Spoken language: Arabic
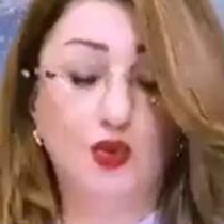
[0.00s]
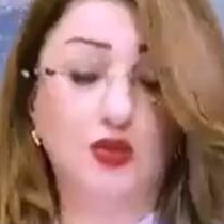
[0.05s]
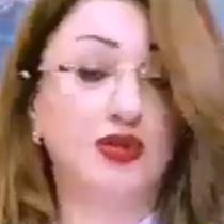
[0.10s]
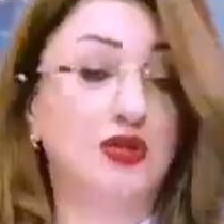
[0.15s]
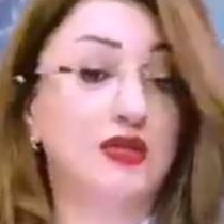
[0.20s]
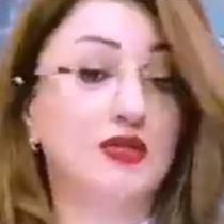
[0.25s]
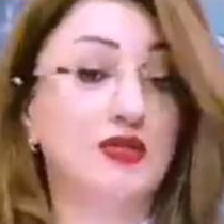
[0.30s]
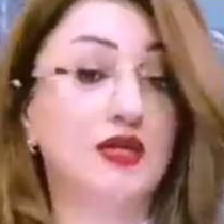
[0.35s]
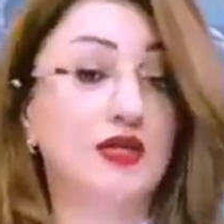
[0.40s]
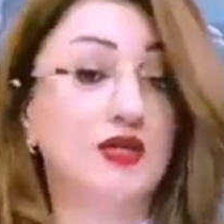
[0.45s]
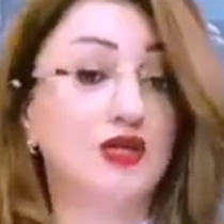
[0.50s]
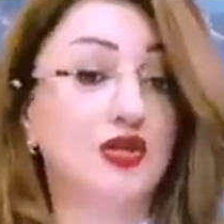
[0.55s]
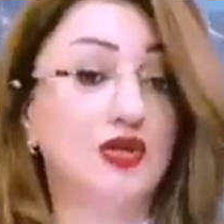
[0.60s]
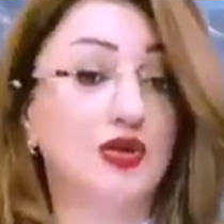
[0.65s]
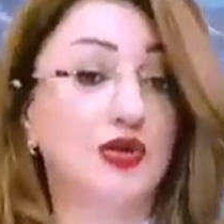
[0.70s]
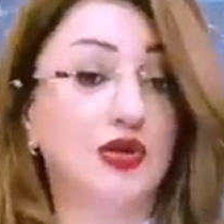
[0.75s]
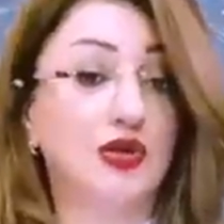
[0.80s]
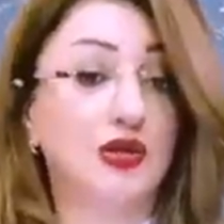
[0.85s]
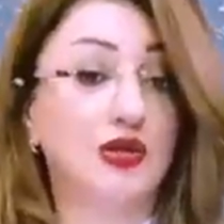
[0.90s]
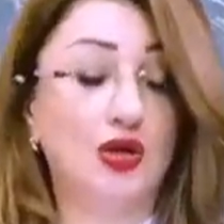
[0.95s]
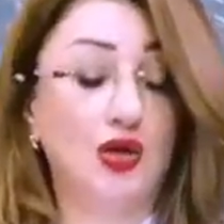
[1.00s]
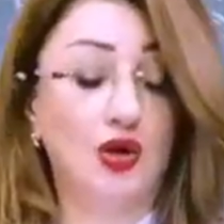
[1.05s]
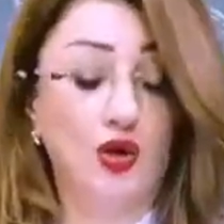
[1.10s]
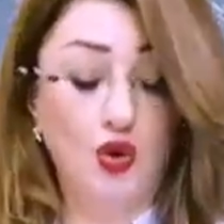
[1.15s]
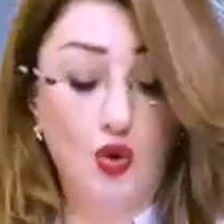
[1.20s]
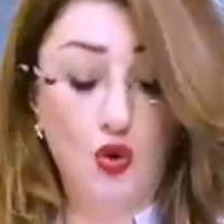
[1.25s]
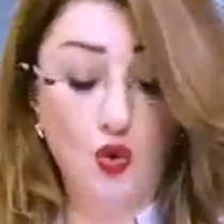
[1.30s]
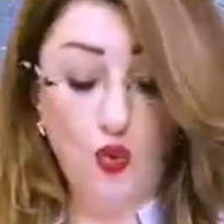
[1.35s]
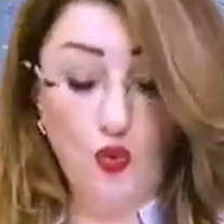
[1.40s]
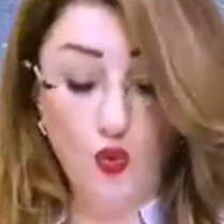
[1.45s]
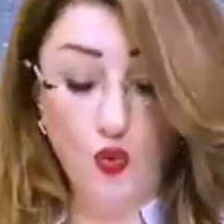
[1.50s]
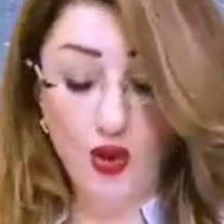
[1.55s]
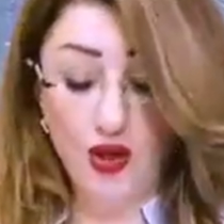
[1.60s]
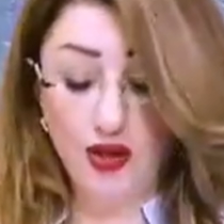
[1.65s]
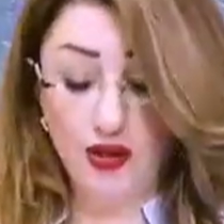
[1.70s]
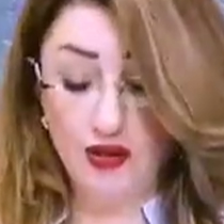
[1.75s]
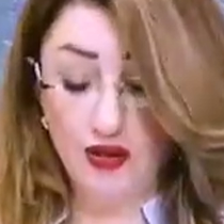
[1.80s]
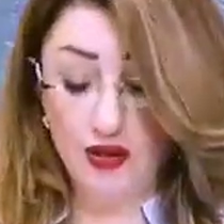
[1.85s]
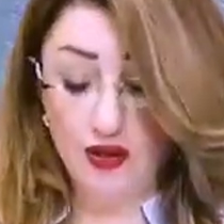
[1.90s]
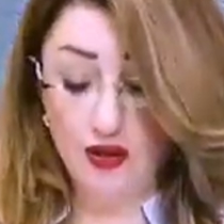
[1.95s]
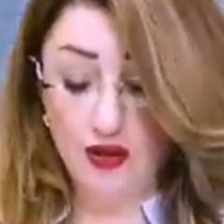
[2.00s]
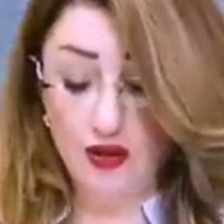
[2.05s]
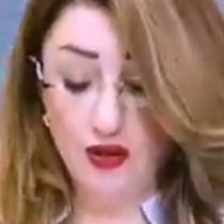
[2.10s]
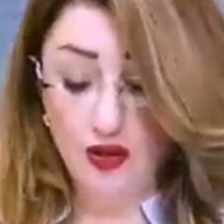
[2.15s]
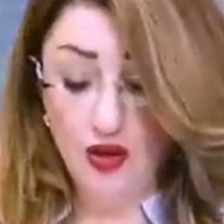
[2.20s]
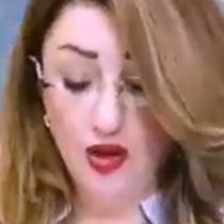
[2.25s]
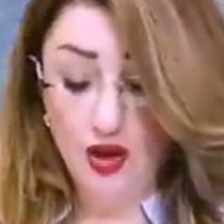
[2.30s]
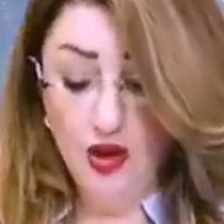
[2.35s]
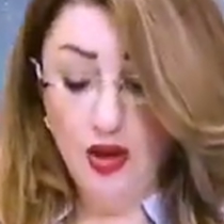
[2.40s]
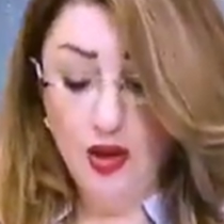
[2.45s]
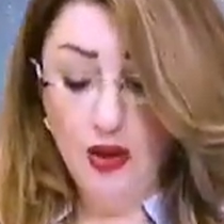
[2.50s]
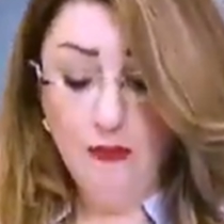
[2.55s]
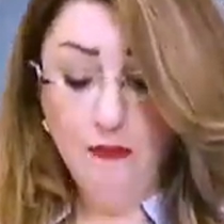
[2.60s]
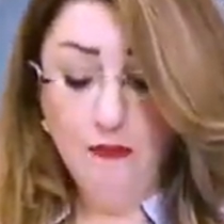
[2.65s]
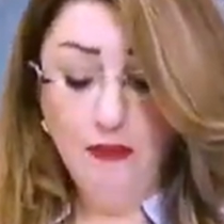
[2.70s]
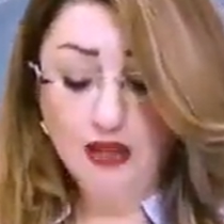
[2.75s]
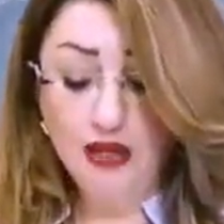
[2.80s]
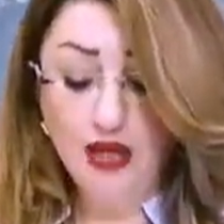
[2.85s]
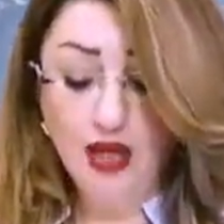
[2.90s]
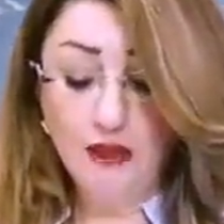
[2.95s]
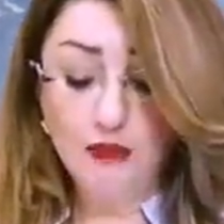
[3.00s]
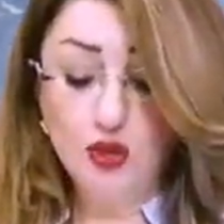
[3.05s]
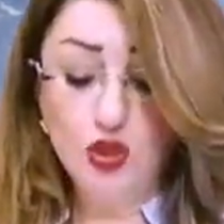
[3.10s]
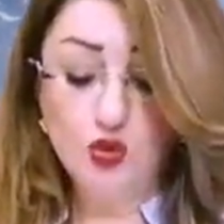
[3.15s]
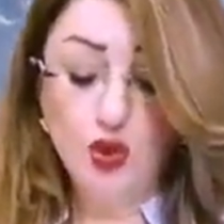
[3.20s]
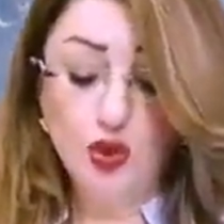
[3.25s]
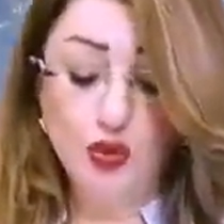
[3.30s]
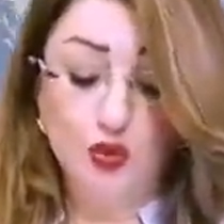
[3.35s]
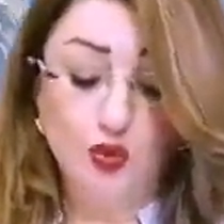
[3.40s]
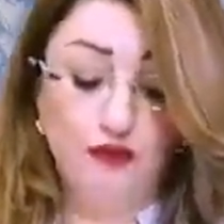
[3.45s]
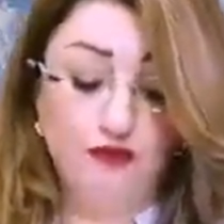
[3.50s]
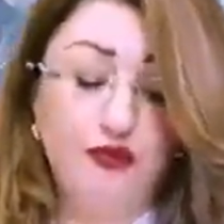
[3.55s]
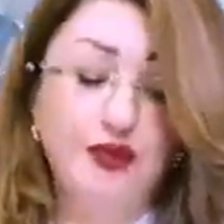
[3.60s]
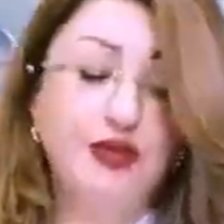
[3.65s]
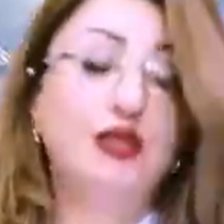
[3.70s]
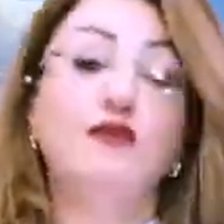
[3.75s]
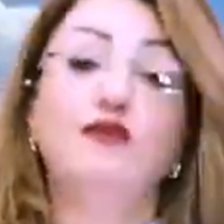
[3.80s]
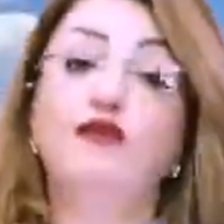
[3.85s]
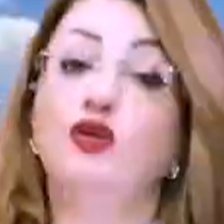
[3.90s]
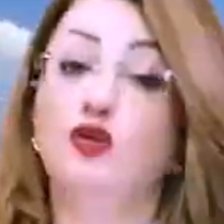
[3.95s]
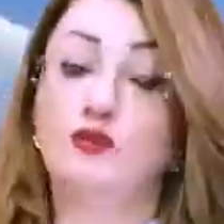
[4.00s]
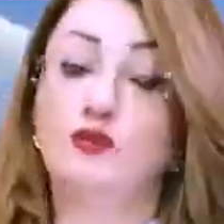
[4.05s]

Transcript: وكردستان الشرقية وغيرها بدأ مشواره الفني في